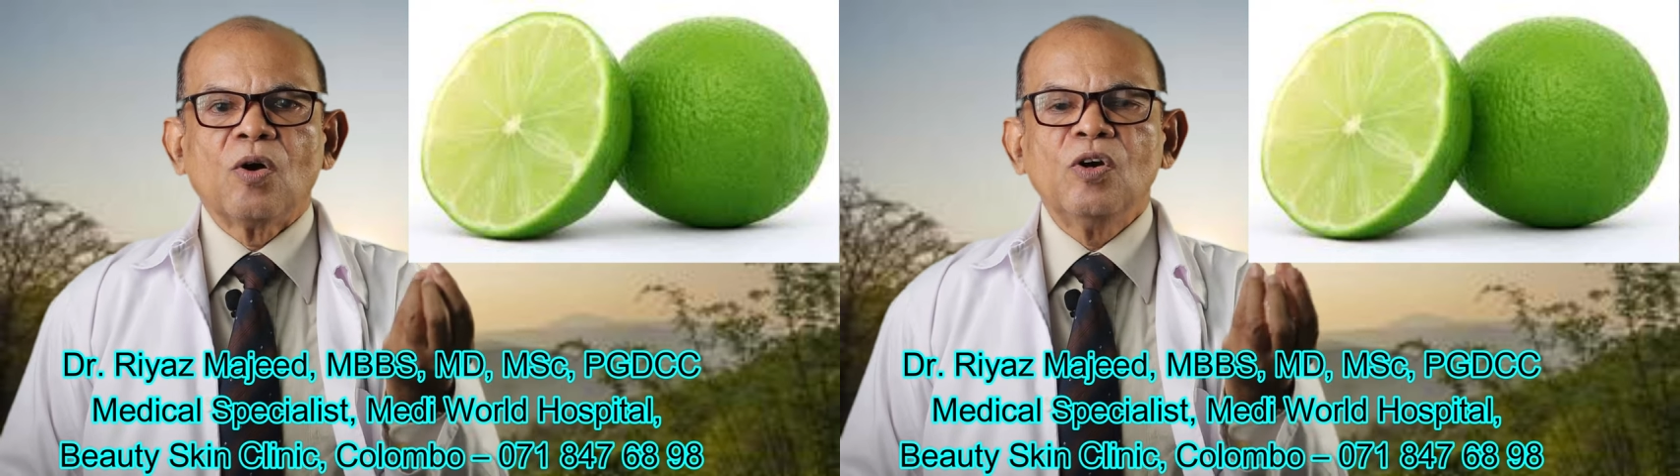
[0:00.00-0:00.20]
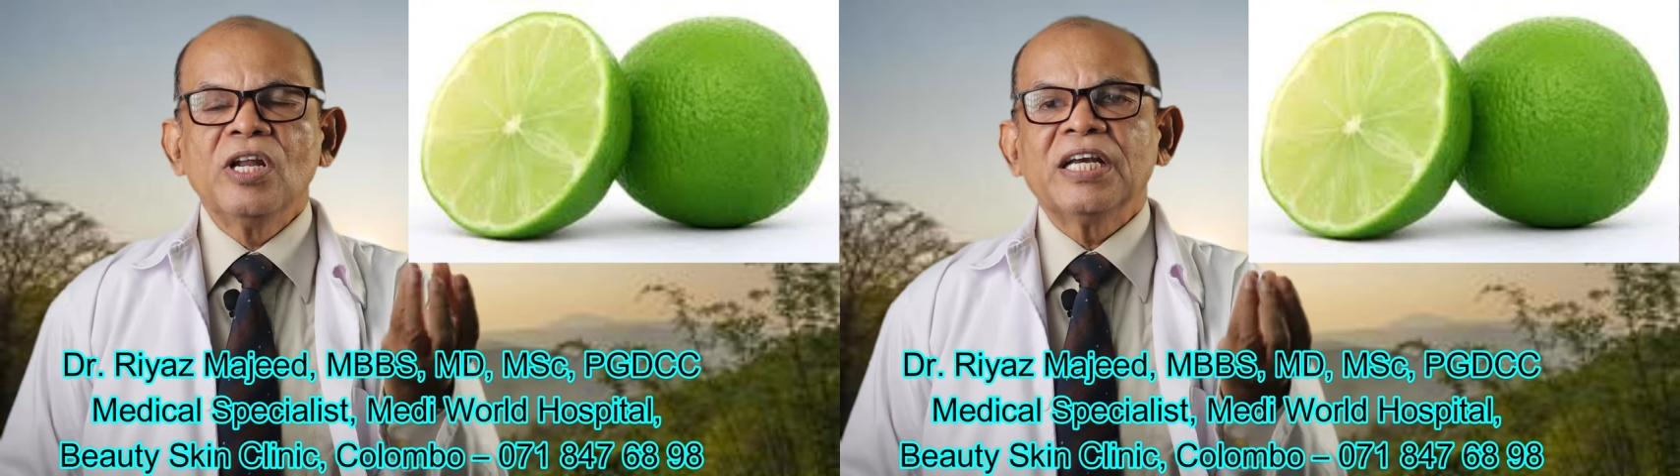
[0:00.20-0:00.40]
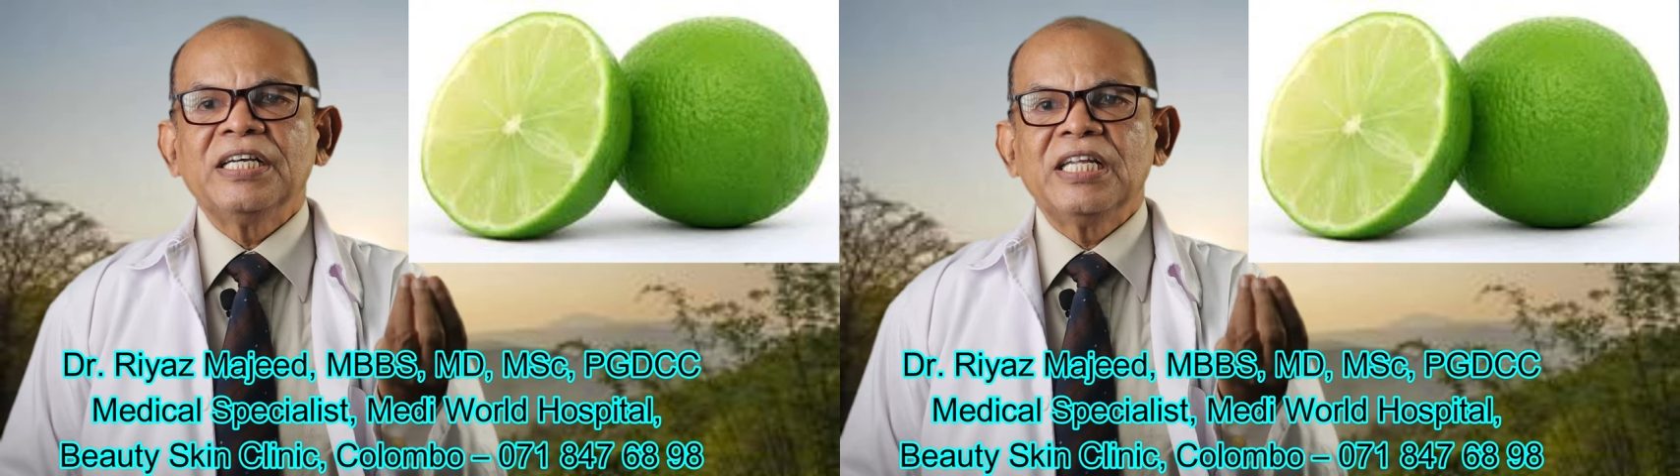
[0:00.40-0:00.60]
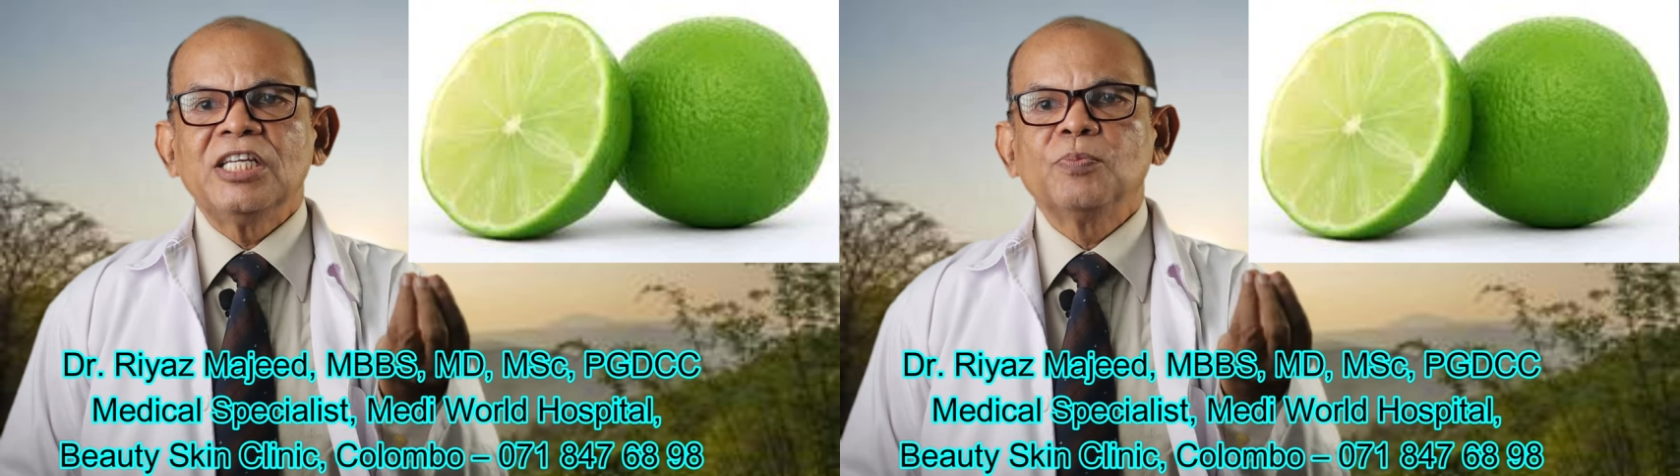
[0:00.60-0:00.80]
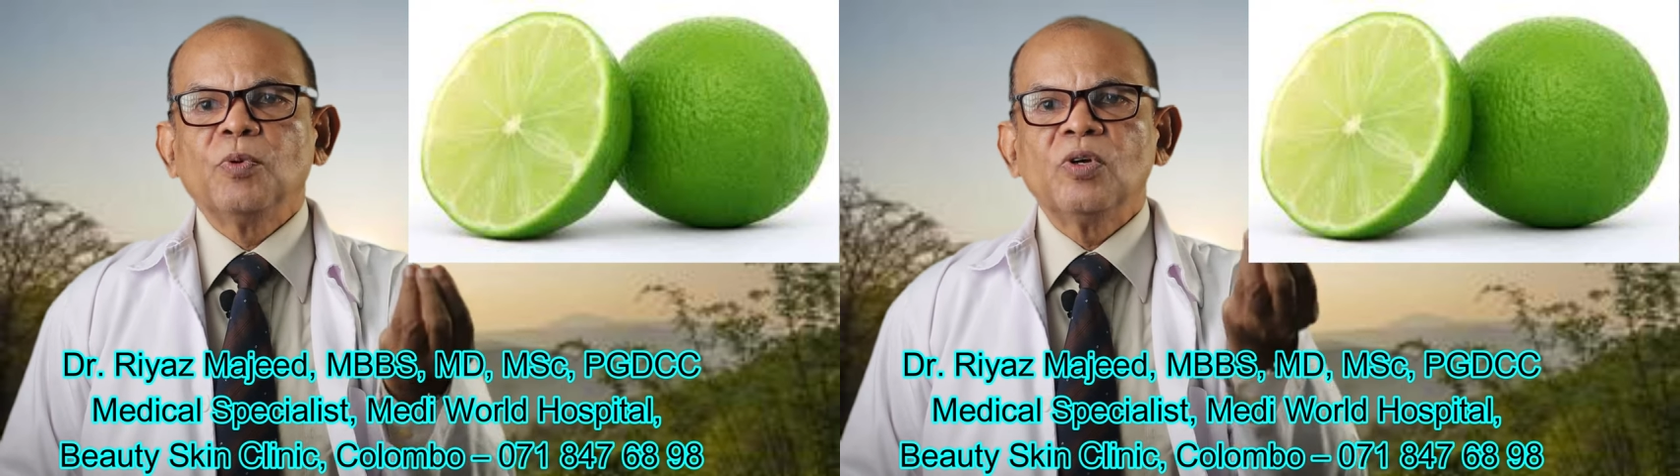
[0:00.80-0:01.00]
ஒன்றரை
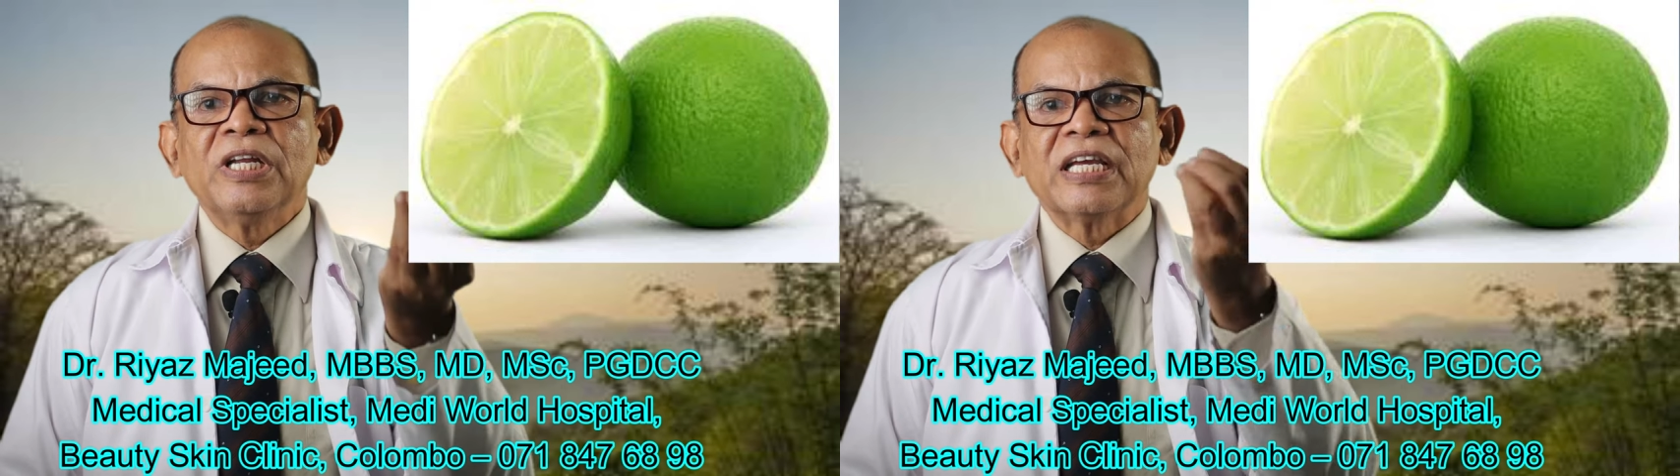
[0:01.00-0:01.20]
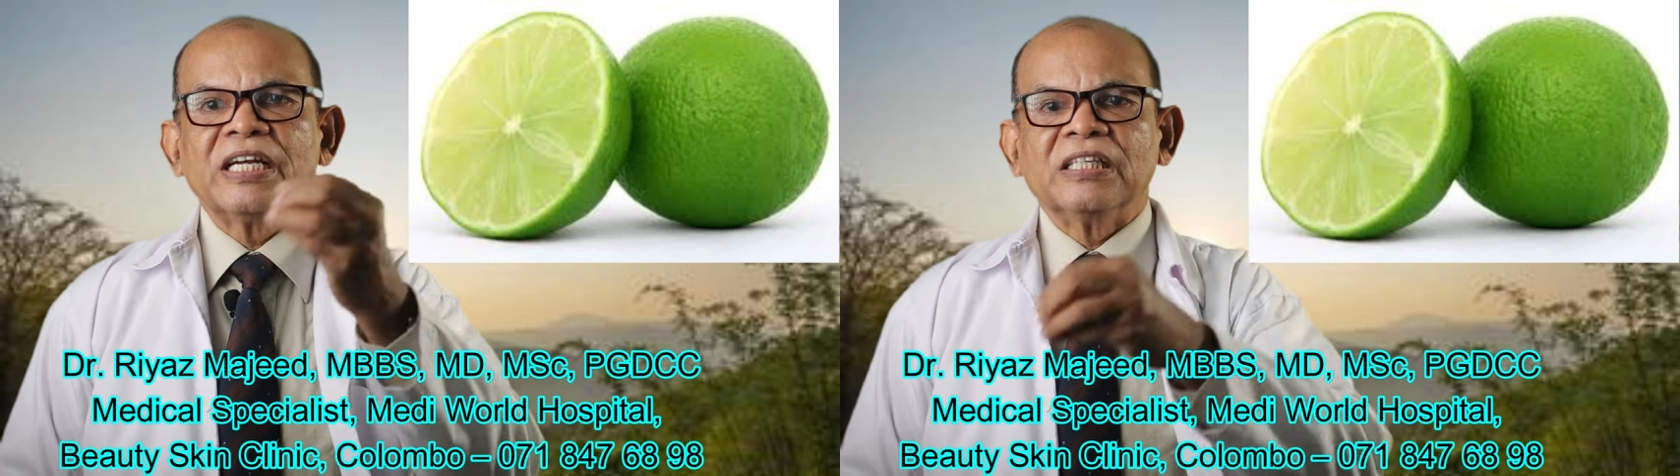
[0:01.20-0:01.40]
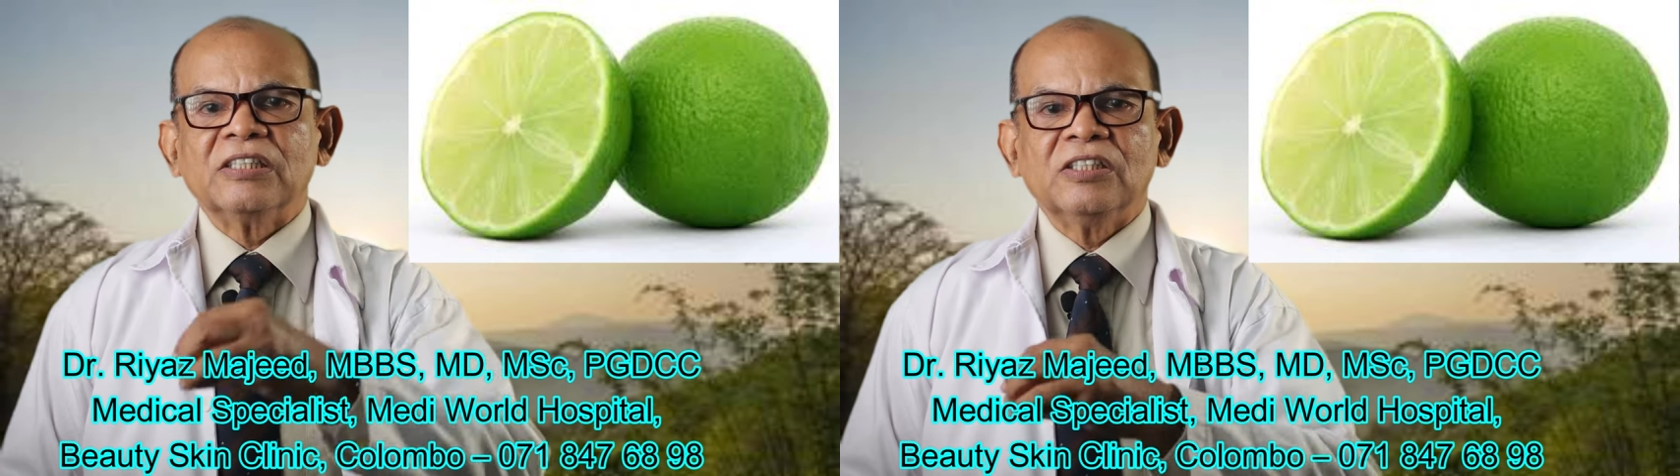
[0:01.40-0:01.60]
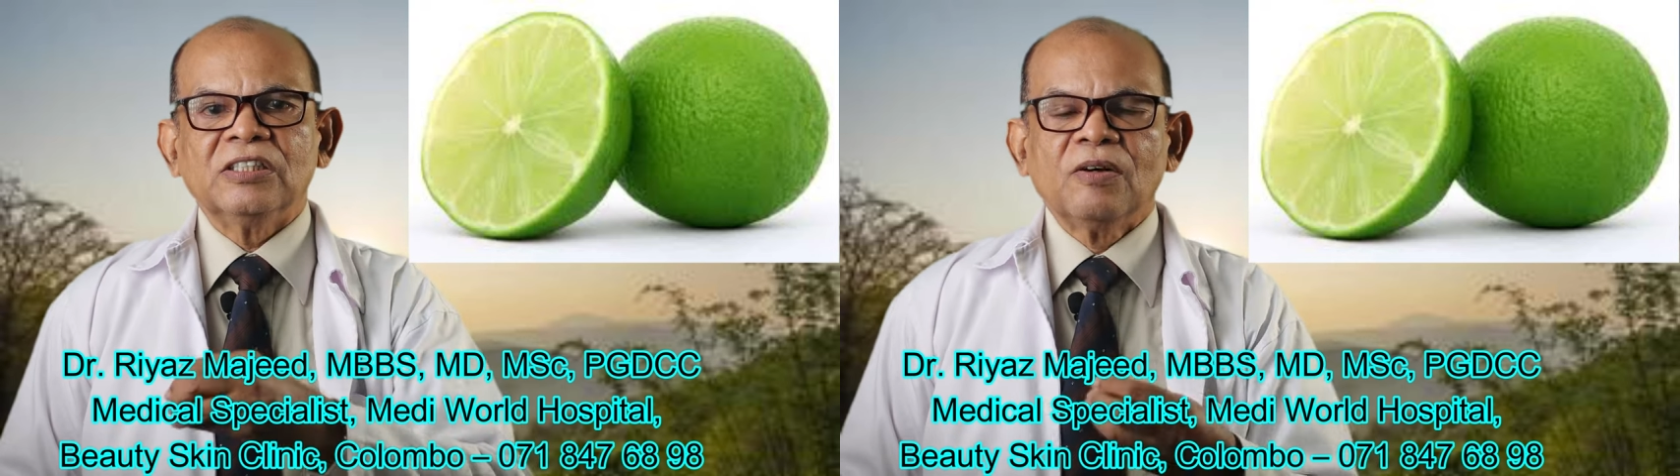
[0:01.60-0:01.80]
டீஸ்பூன் நீங்கள் எடுங்க